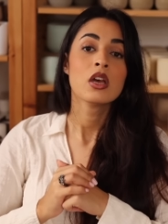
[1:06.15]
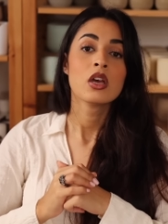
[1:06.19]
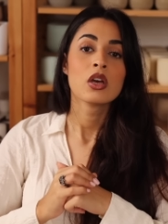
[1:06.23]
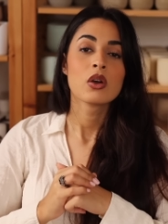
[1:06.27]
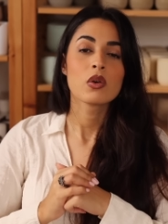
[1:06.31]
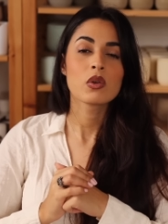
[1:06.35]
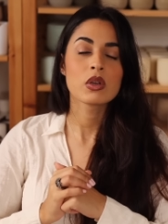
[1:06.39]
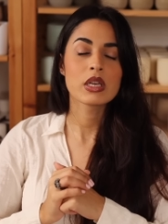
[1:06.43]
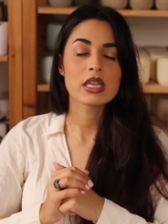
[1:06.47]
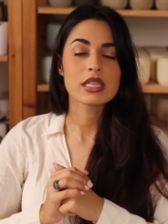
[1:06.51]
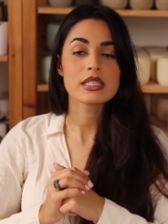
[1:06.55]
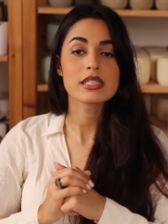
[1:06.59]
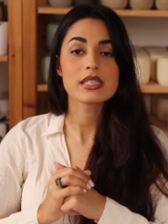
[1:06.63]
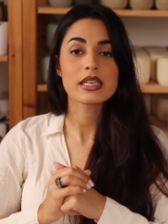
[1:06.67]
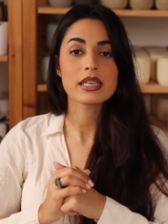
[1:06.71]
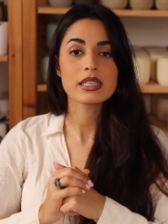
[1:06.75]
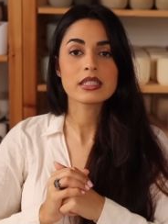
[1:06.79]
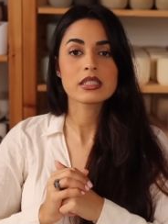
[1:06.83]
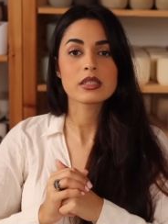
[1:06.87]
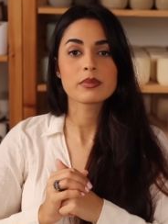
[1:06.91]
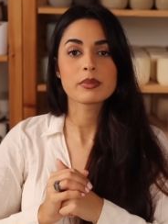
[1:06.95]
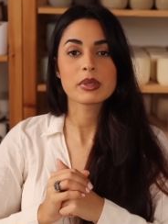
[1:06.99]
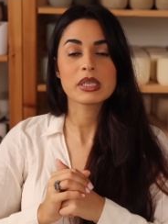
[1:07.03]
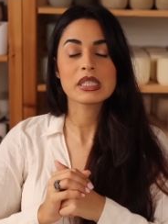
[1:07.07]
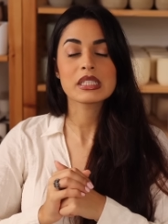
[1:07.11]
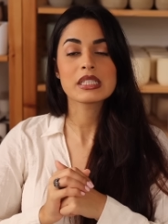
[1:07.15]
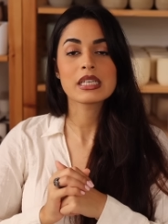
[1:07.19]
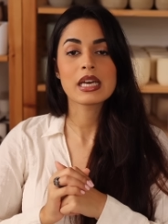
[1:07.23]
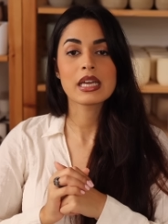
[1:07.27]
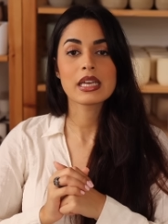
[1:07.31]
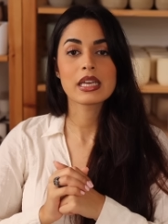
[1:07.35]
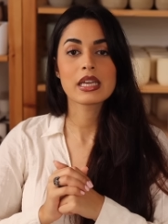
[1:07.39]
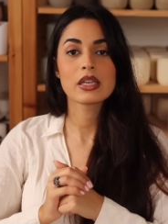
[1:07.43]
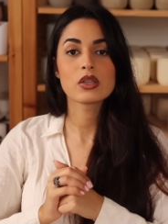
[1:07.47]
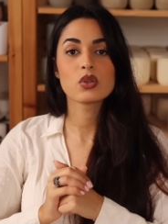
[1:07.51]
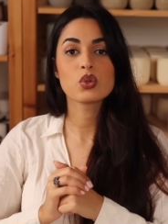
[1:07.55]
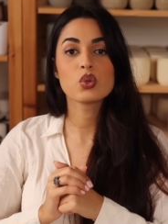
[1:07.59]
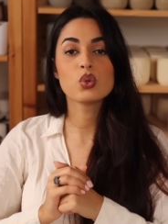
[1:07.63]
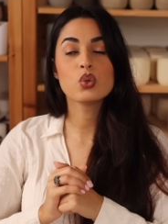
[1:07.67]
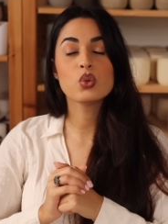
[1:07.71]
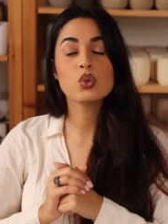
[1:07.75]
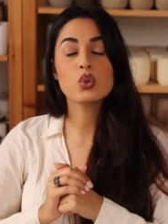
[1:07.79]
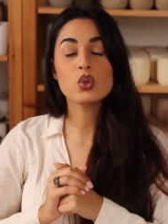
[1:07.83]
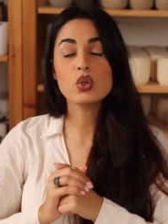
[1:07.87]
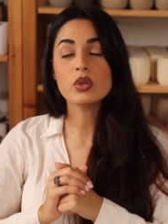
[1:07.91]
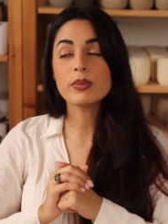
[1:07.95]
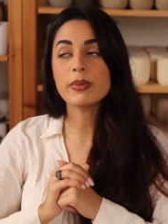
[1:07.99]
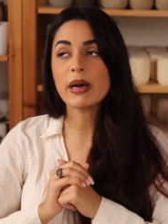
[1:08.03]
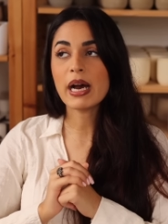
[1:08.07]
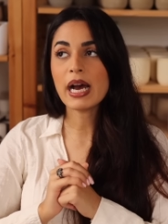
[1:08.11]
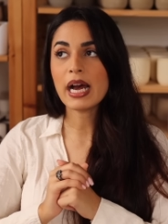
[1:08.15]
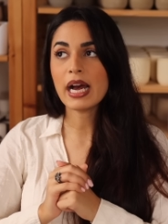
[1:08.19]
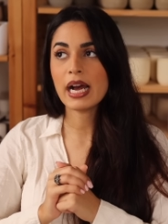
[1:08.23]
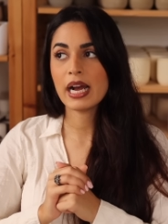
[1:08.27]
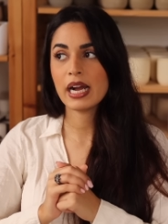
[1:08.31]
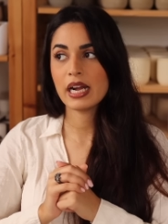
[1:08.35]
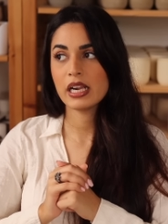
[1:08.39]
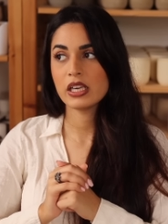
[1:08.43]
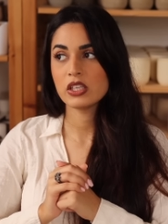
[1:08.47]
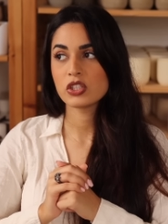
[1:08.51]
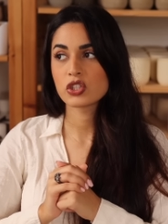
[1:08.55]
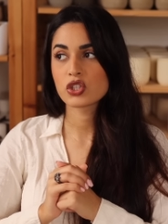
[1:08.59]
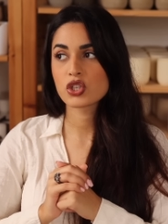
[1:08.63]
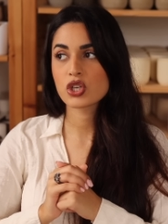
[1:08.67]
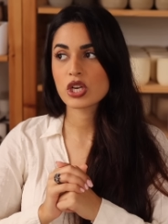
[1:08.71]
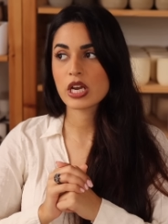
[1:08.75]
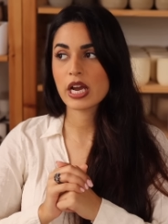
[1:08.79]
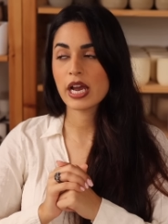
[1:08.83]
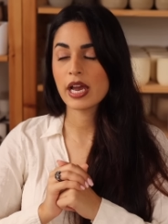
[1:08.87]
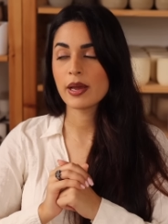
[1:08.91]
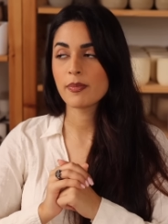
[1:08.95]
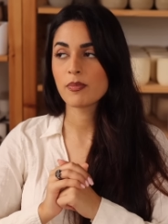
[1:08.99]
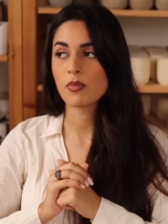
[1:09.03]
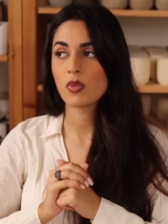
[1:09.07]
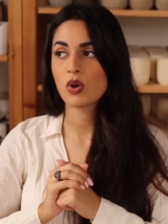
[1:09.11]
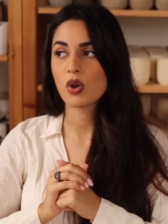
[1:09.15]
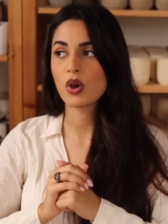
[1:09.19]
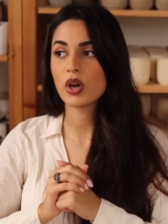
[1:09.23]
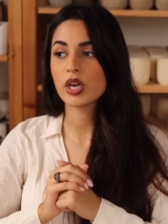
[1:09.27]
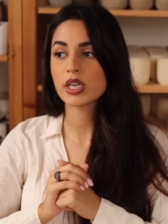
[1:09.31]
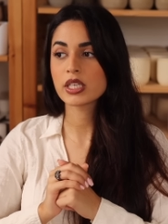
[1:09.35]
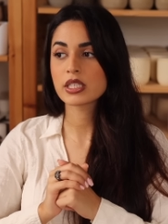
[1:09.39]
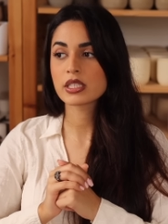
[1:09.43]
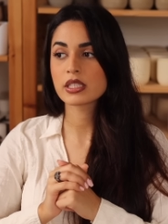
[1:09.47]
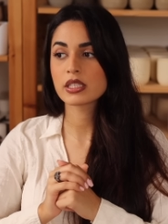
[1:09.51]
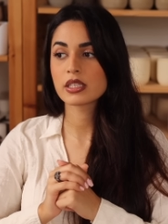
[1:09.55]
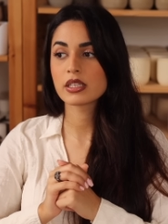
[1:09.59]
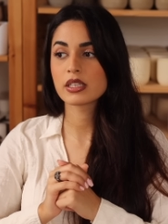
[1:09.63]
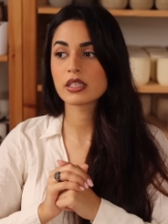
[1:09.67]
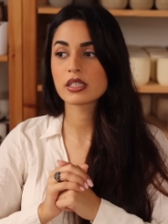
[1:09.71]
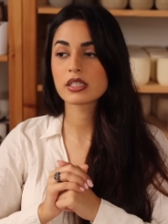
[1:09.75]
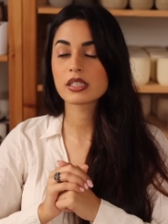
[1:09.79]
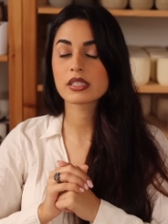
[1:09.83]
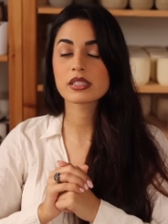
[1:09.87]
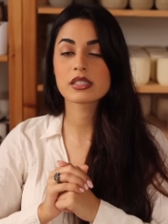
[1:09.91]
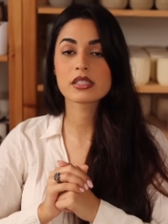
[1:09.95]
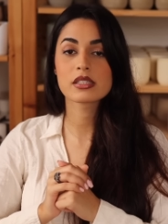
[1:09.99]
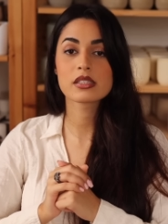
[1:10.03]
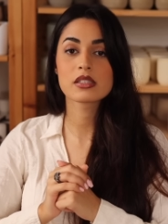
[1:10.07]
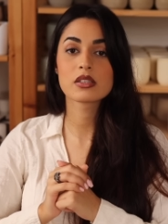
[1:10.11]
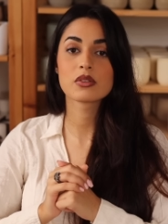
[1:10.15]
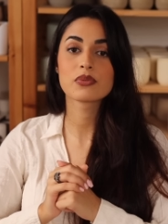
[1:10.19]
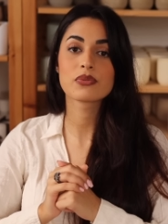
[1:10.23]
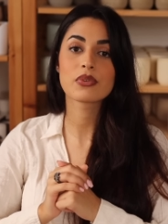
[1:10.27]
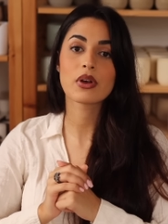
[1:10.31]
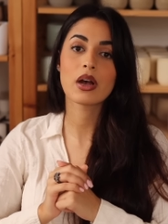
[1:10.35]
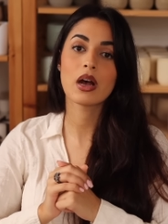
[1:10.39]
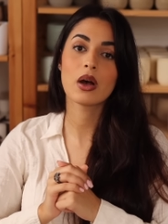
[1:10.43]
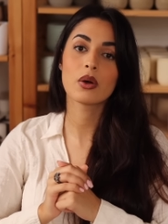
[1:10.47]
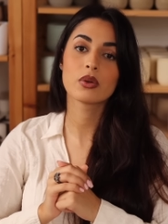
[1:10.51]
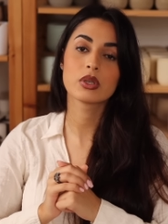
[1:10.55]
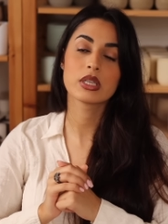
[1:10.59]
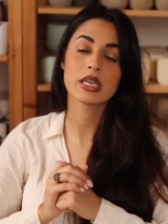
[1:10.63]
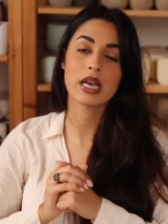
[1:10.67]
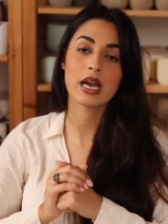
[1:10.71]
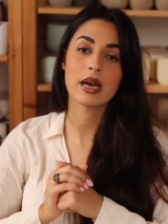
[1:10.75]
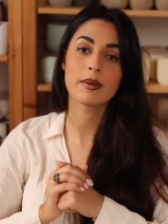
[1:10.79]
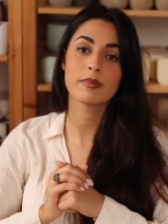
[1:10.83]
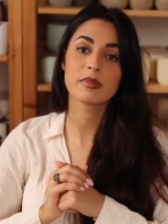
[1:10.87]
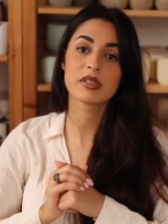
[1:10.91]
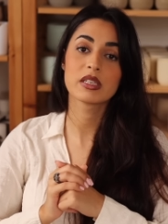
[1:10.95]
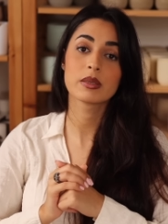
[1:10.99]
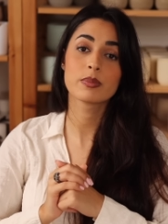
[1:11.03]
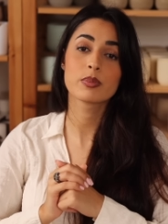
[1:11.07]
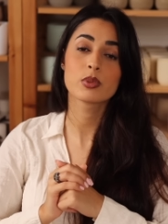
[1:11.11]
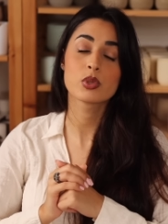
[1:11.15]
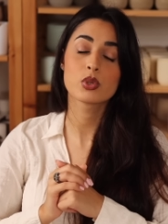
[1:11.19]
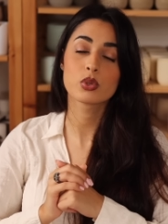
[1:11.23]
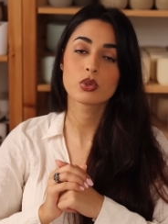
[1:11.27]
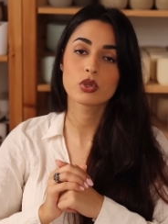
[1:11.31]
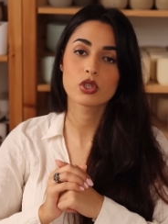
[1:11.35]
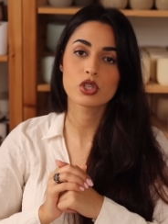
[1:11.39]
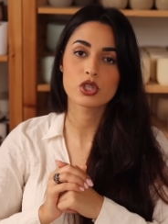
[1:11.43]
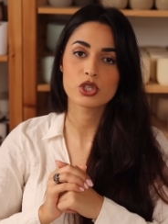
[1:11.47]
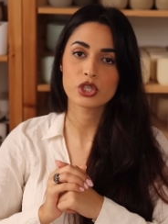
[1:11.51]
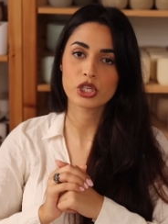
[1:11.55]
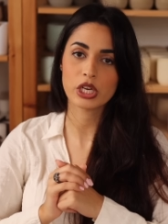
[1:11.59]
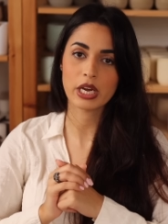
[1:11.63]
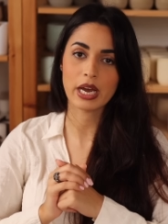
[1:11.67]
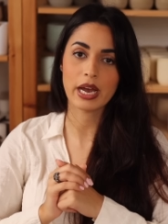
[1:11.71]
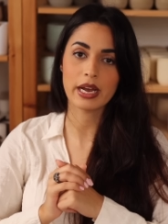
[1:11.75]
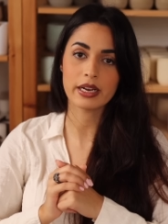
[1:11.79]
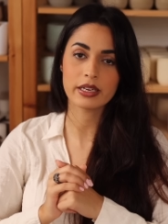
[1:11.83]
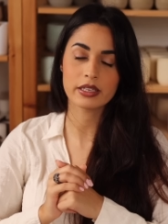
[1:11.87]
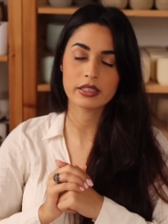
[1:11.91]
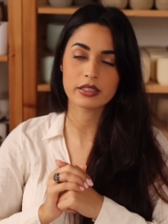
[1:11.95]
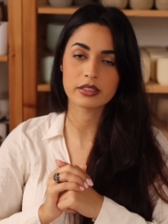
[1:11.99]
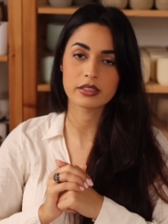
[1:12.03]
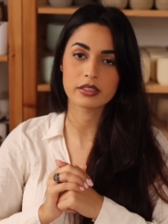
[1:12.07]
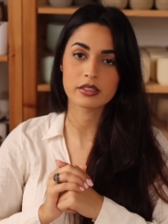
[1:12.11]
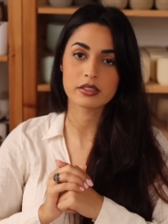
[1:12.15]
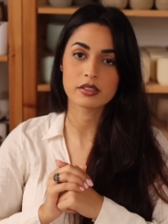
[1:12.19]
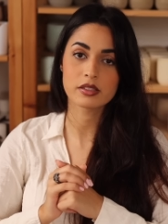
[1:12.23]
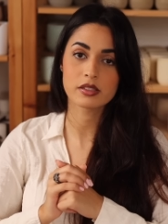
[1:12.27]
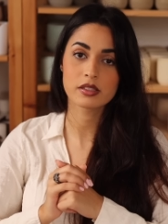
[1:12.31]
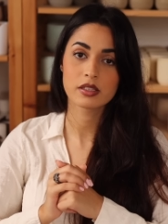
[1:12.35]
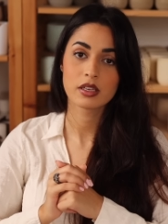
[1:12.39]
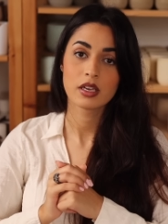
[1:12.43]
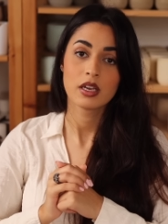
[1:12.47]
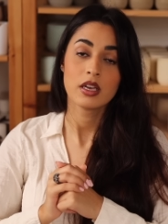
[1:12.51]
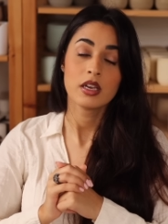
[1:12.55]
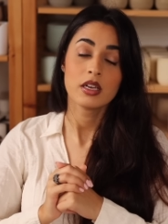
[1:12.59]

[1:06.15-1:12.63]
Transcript: Und dann sehe ich im Internet überall schreiben Leute, das ist eine Frau, die arme, die psychisch krank ist.